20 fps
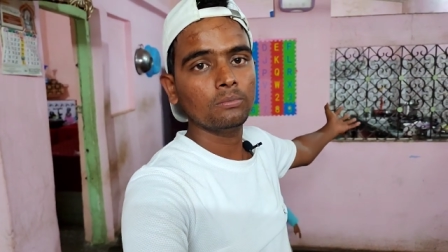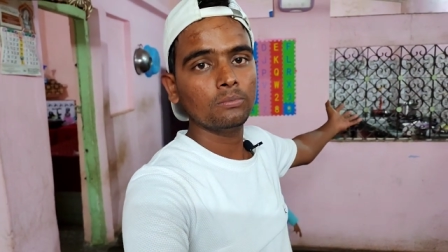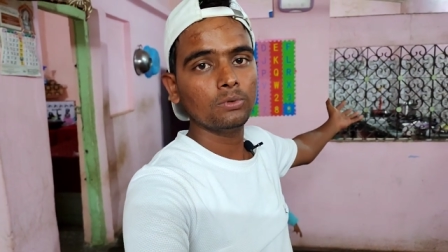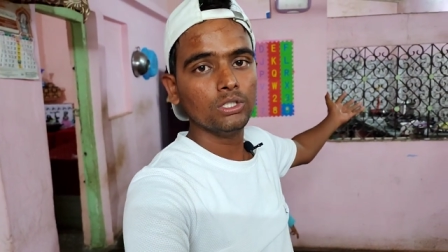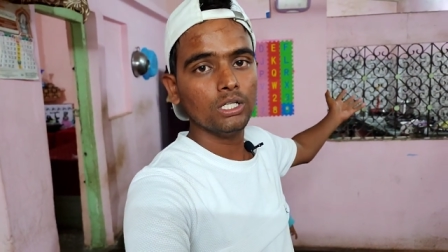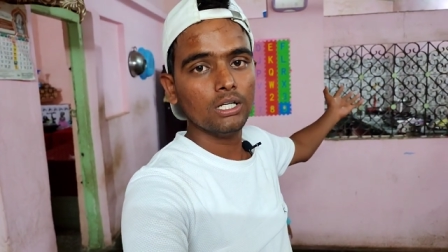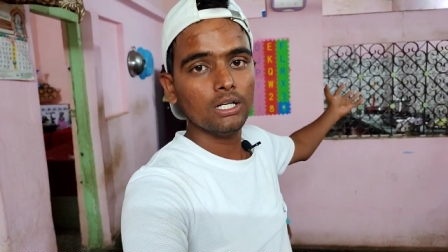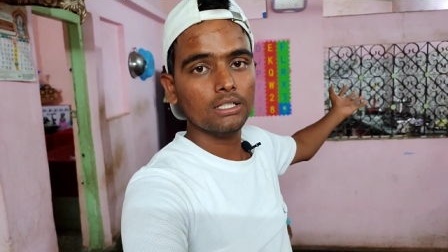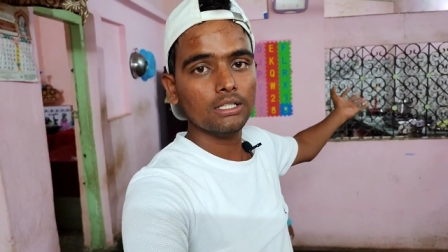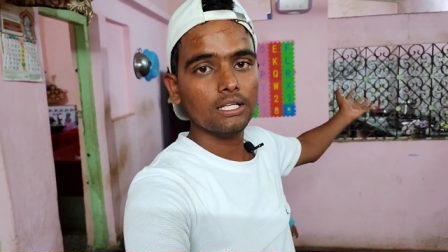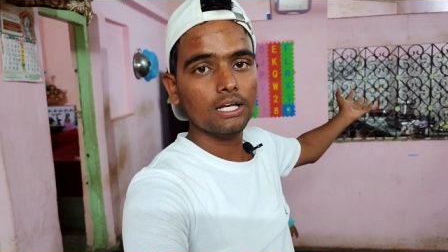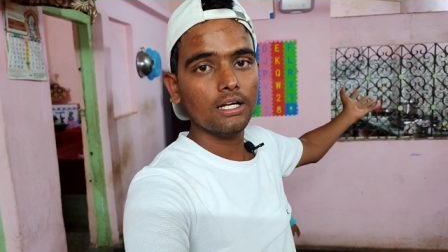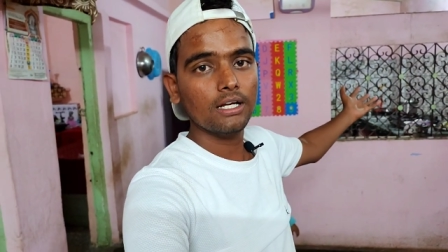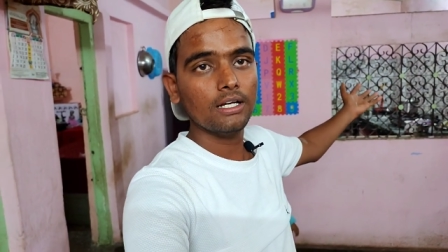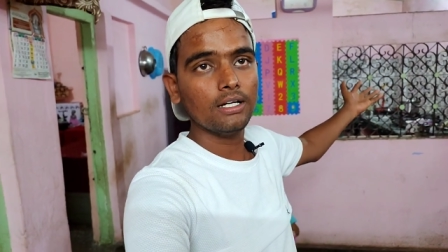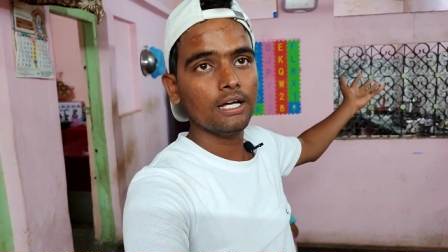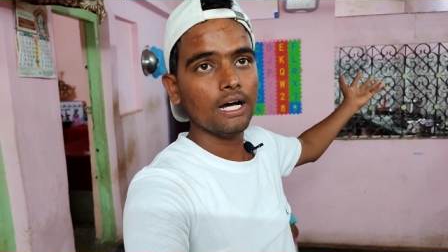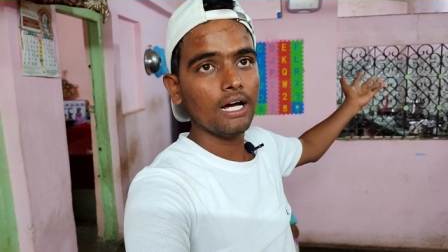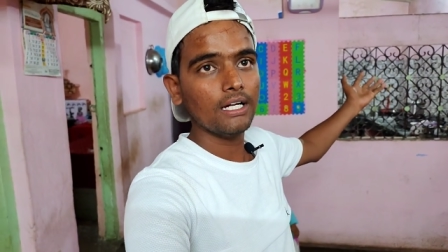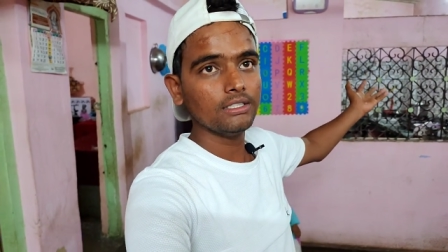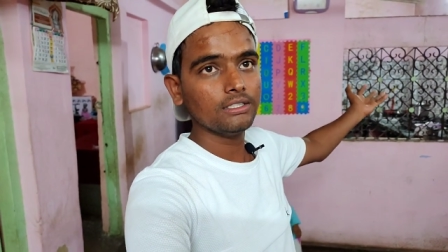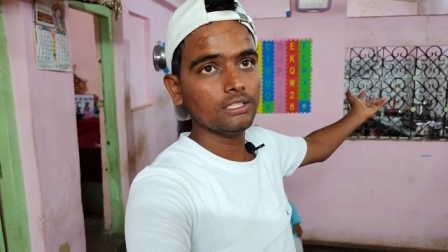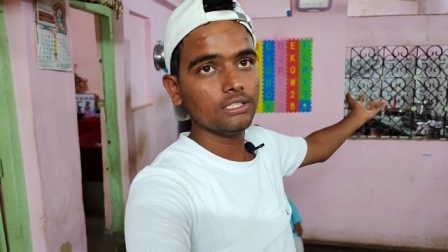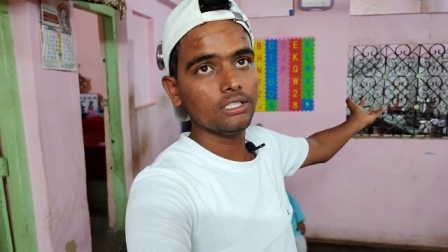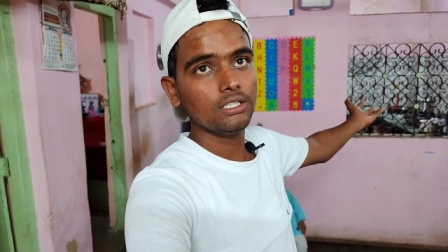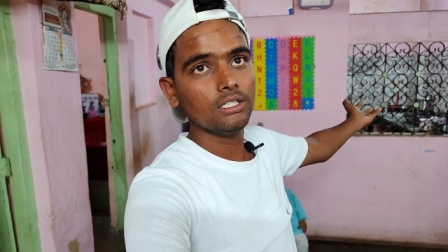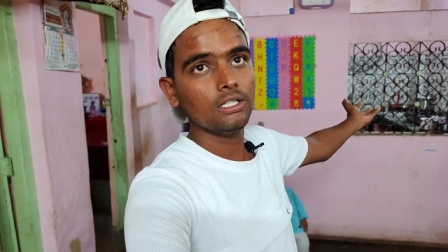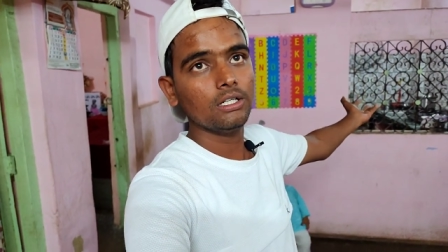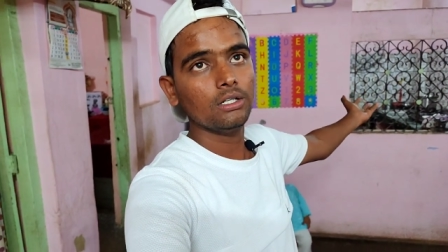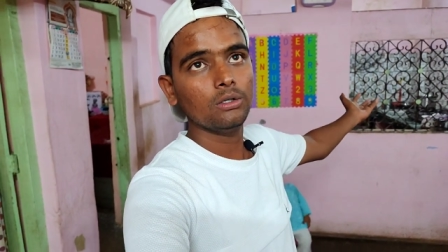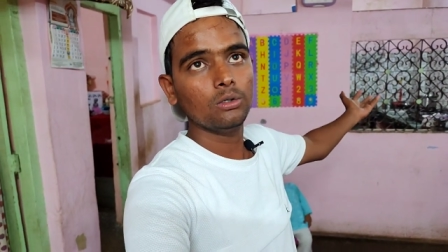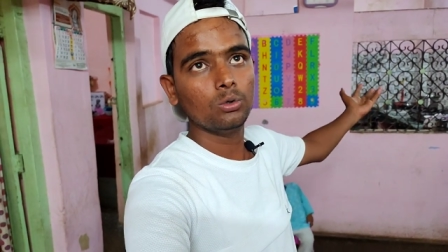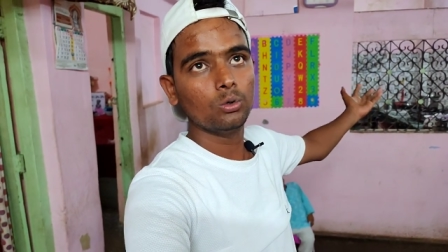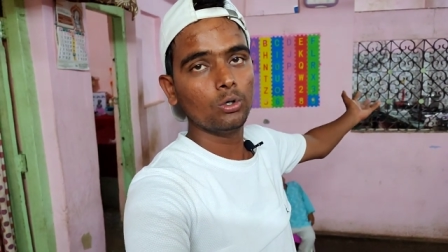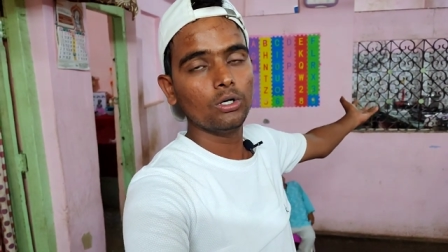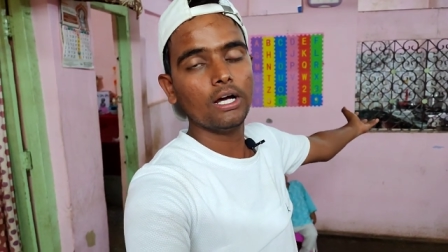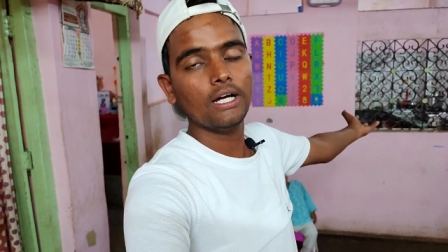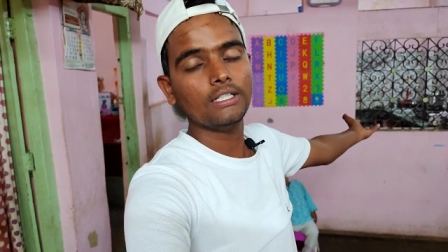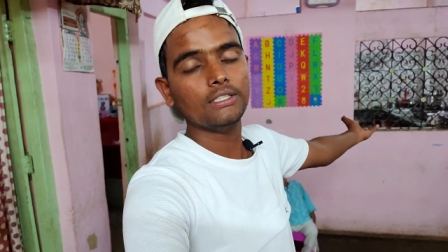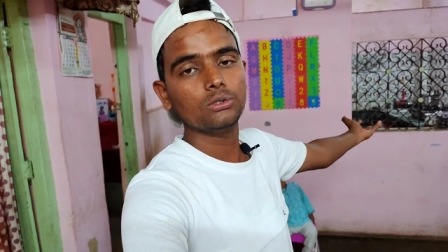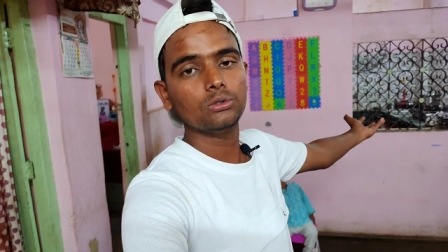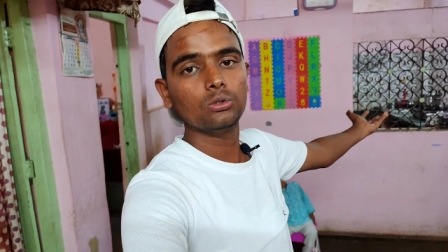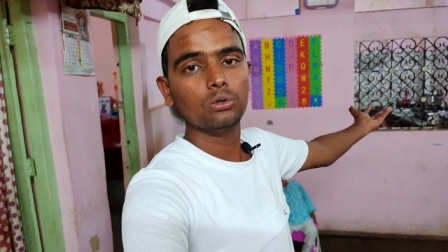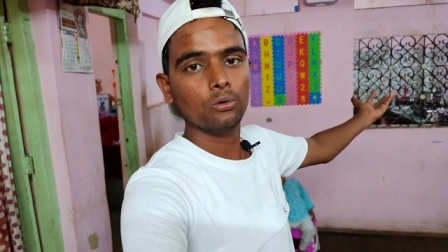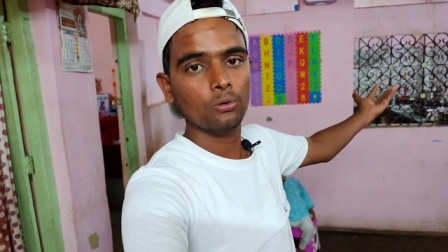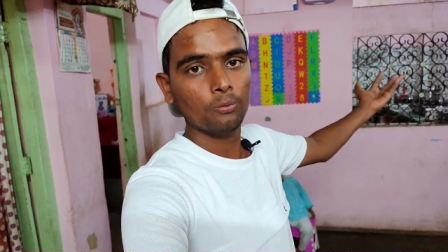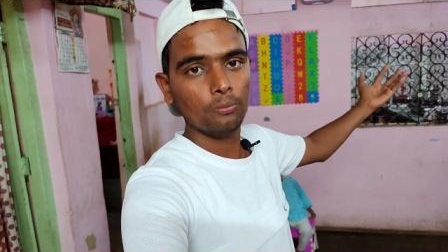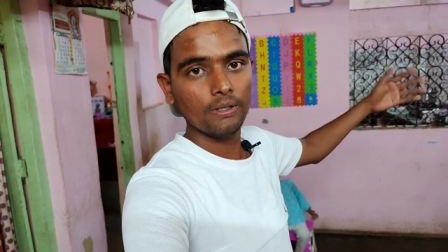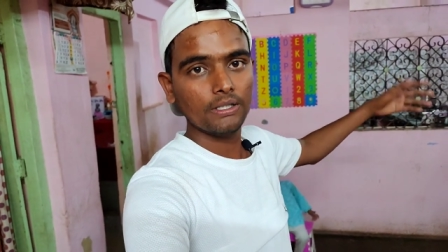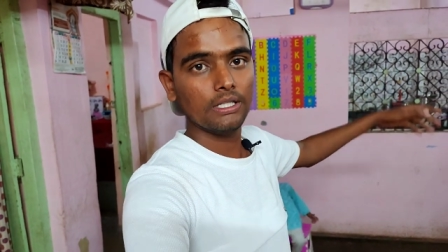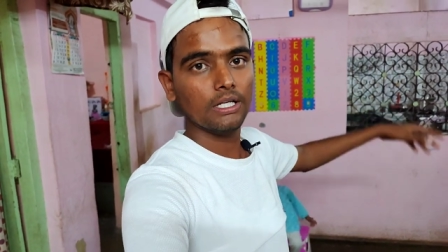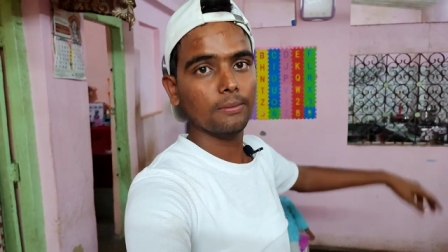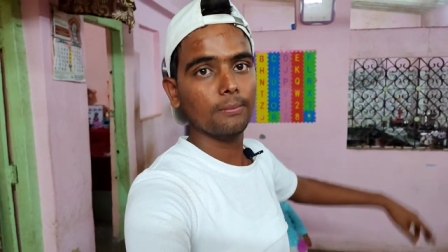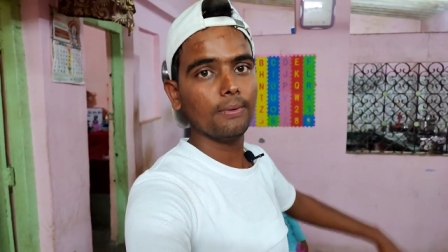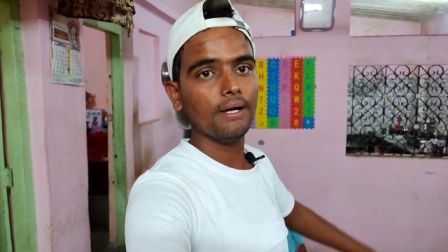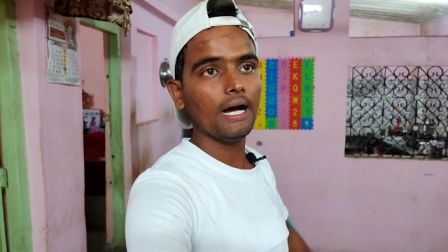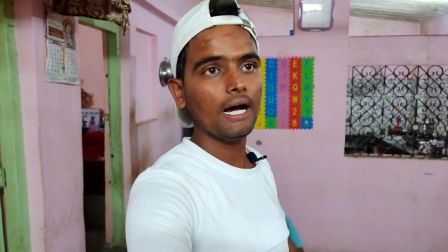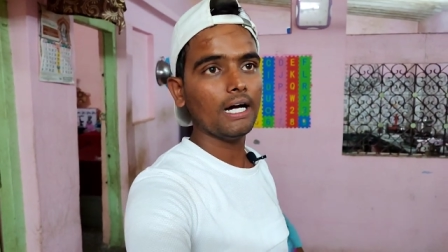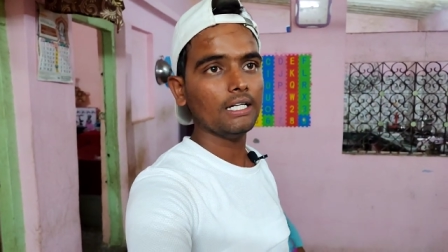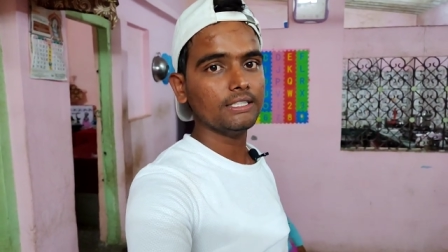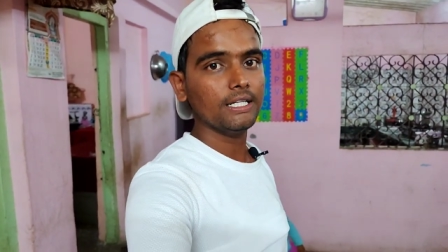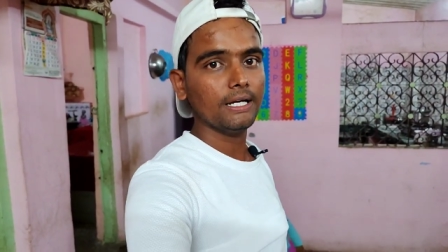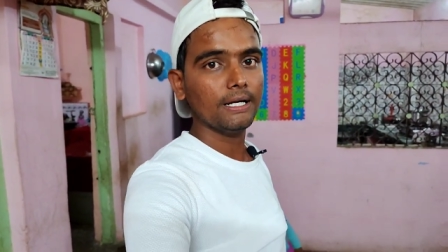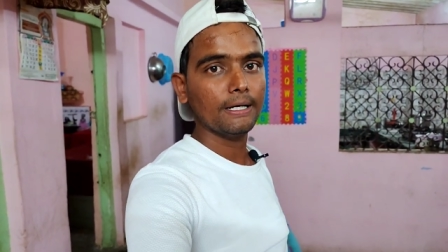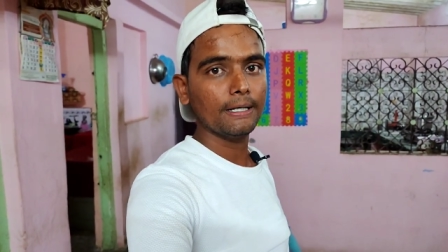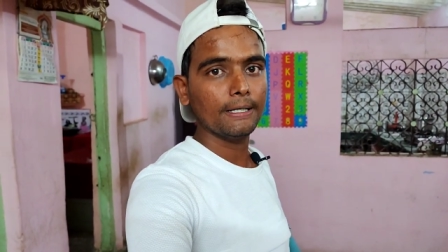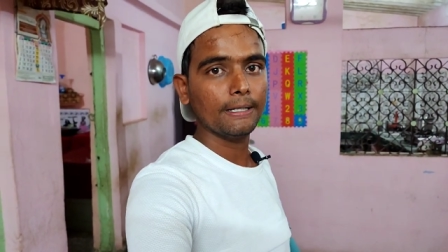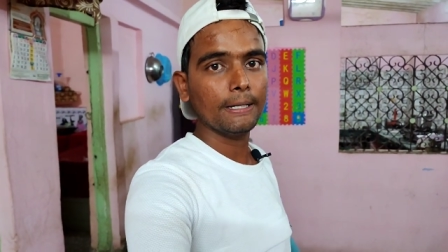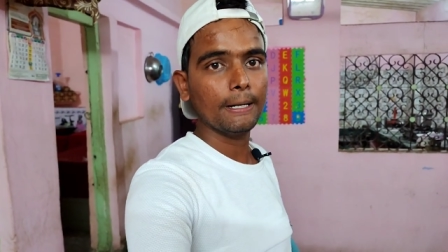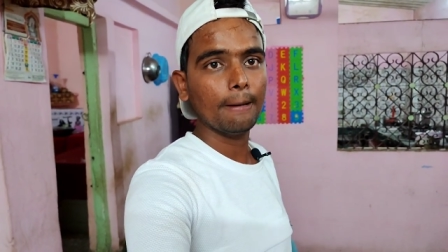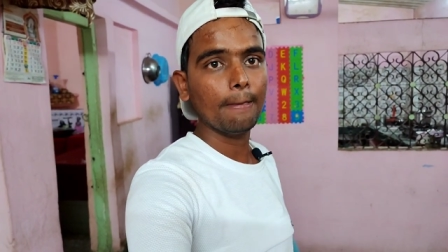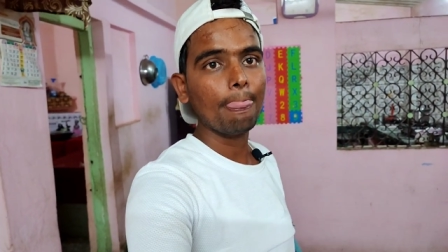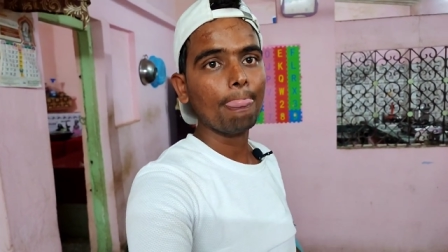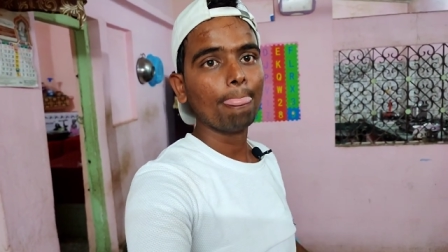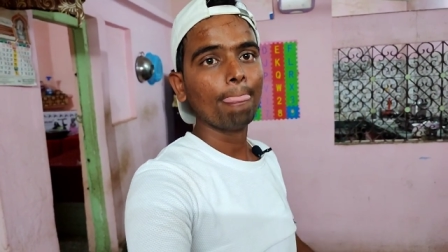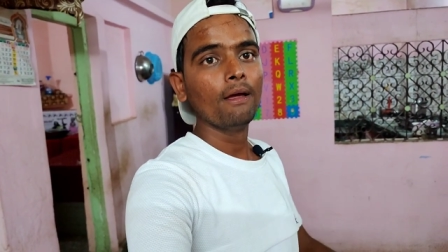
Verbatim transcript: मुझे लगता है कि ढाई से दो ढाई सौ रुपये तक में आ जाएगा ठीक है